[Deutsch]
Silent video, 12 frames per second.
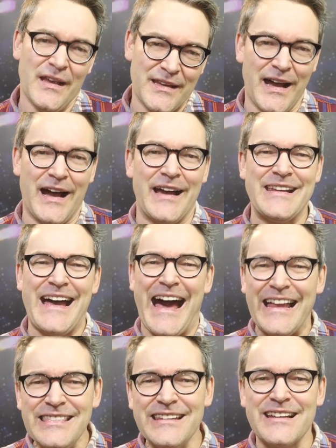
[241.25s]
Ja, eine
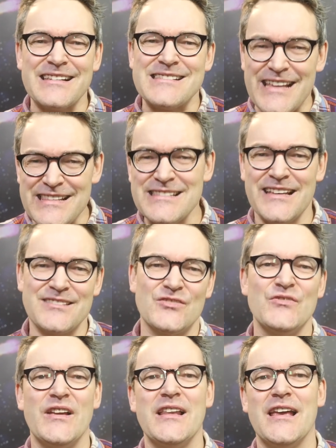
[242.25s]
andere
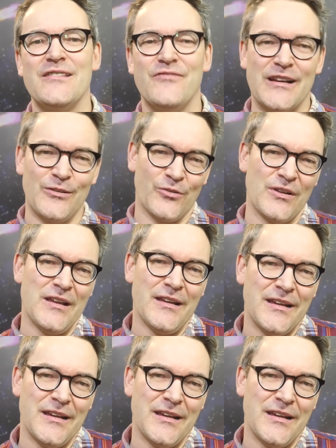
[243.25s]
sensationelle Entwicklung